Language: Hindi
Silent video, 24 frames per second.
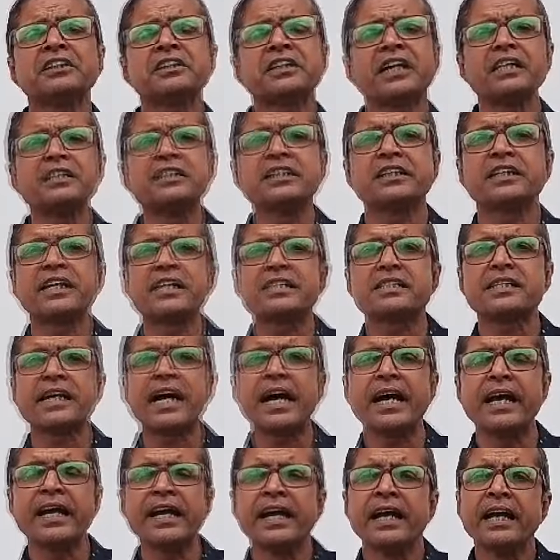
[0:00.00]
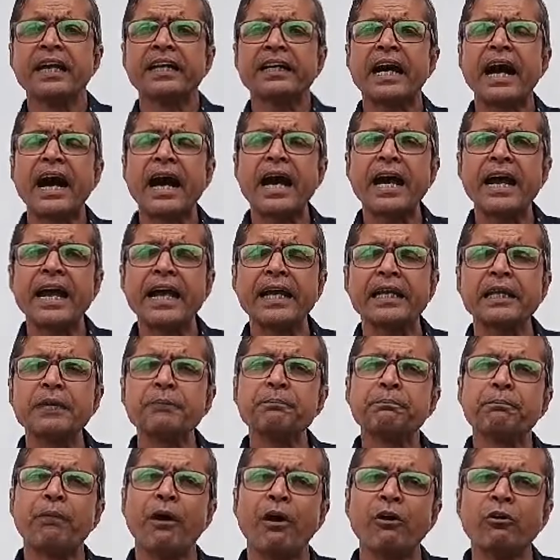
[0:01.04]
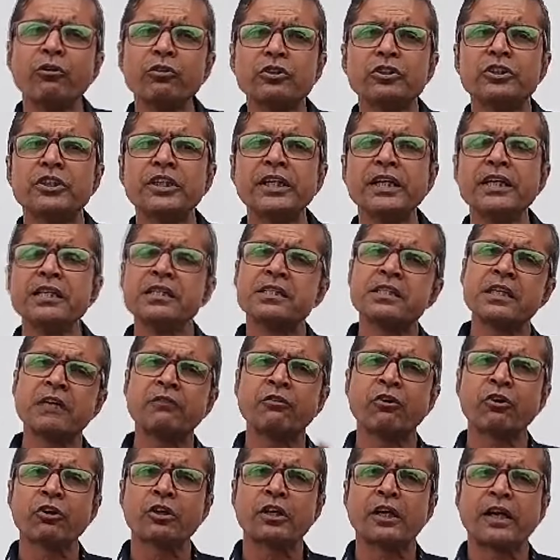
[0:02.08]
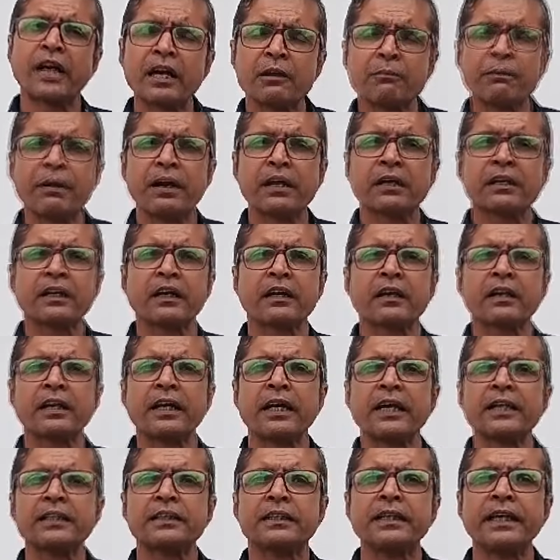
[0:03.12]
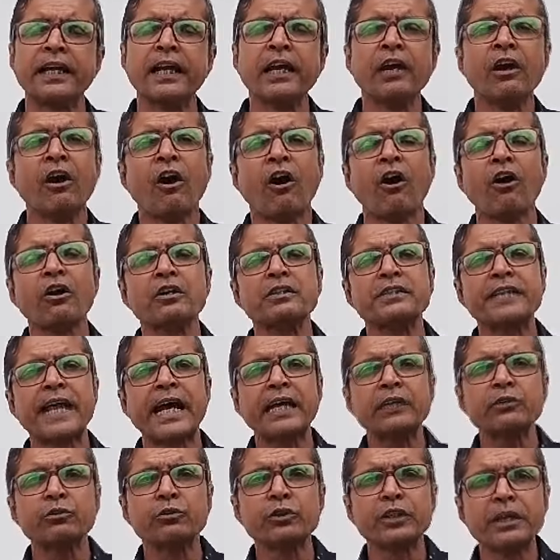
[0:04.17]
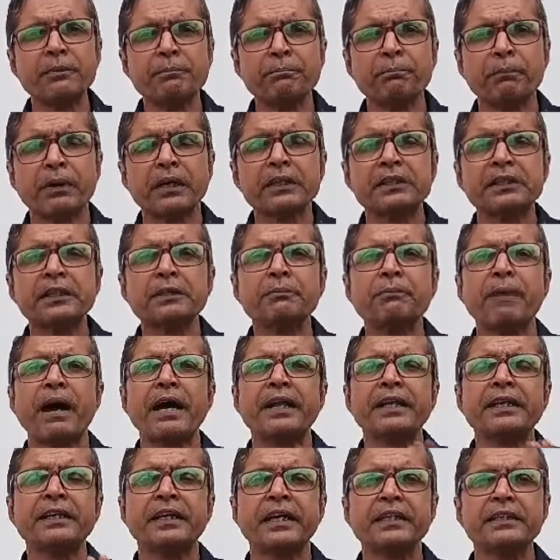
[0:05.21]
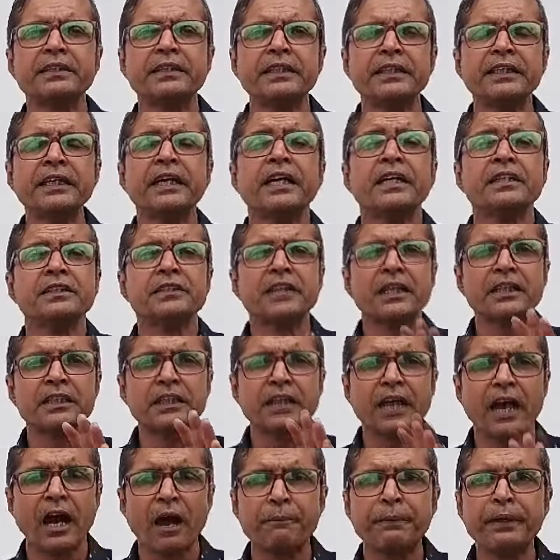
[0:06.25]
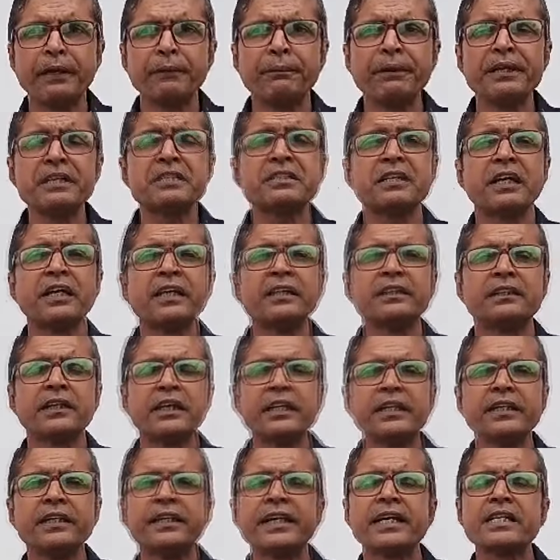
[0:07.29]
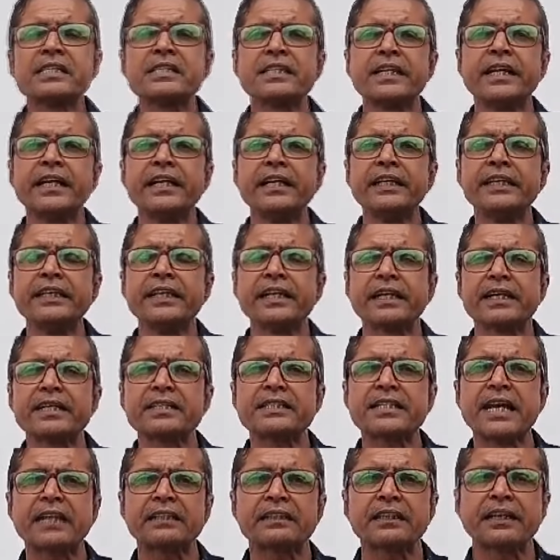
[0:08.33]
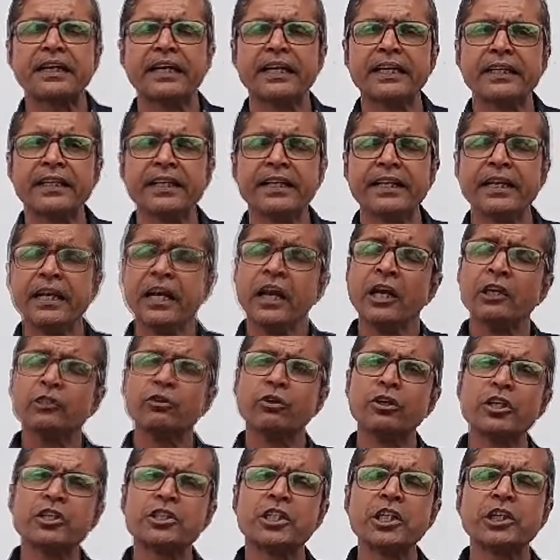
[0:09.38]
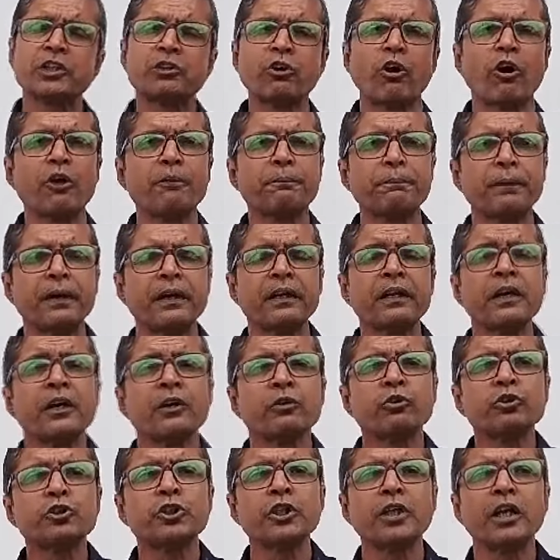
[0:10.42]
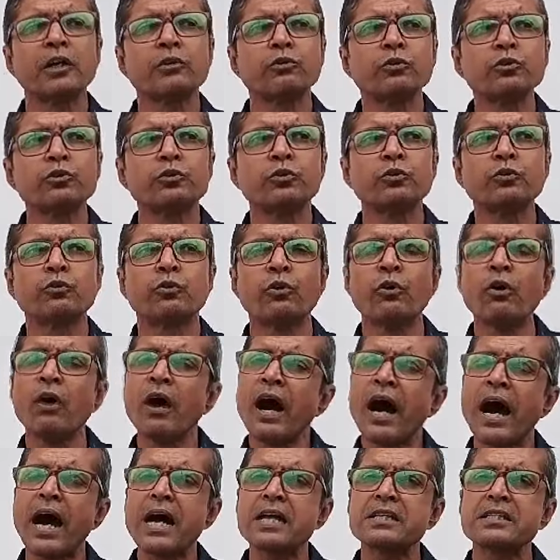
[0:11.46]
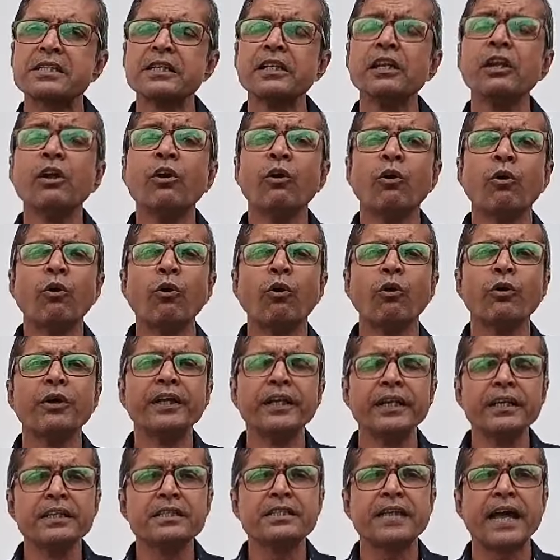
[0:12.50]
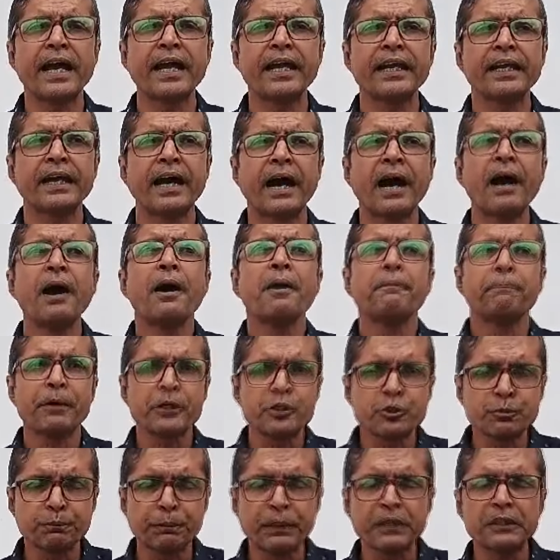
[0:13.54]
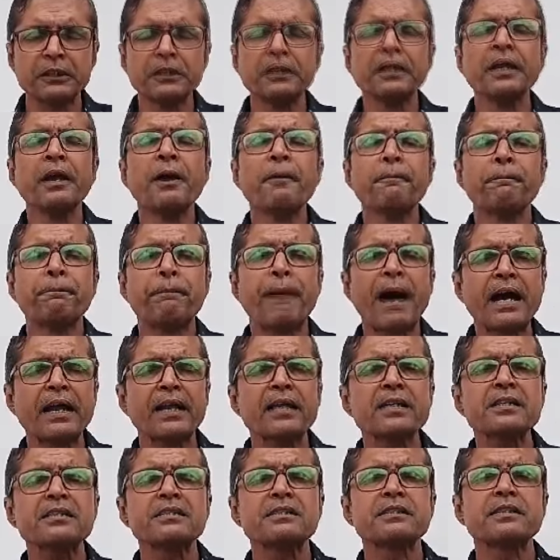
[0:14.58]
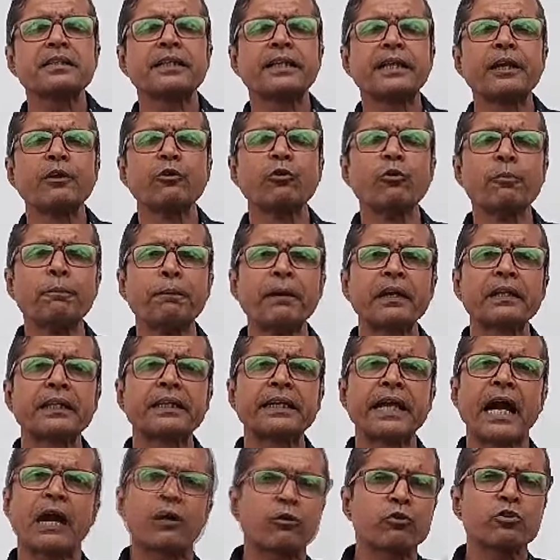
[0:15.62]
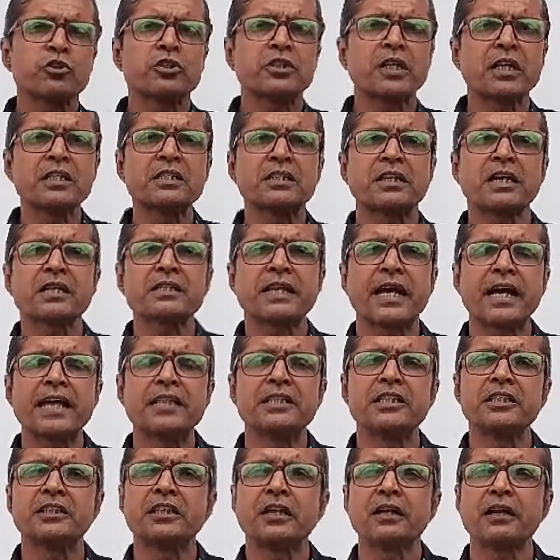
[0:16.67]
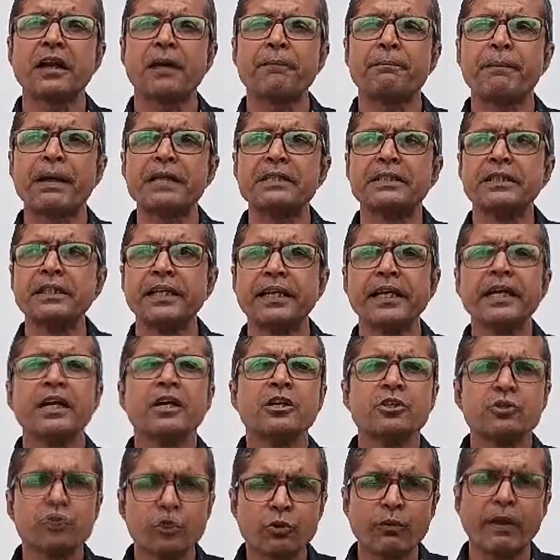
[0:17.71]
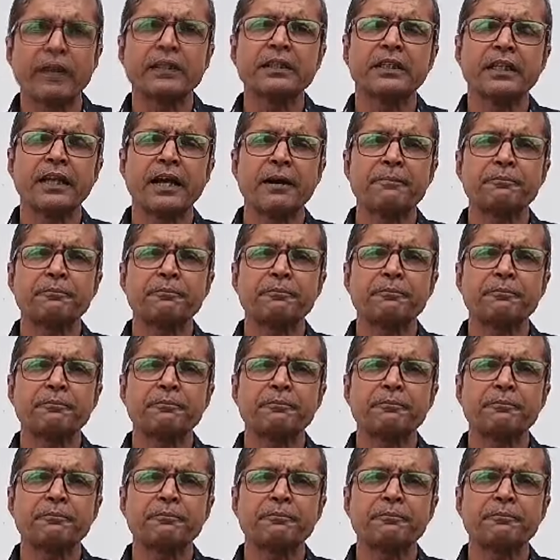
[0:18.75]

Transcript: तंज कसा है कहा है कि बहुत दिन से वो गड़बड़ कर रहे थे और शायद उनकी मती मारी गई थी यदि अभी भी सही तरीके से एनडीए के साथ रहेंगे तो निश्चित तौर पर कुछ न कुछ उनको हासिल हो ही जाएगा पशुपति पारस के ऊपर क्या कुछ तंज कसा है जीतन राम माझी ने सुनवाते हैं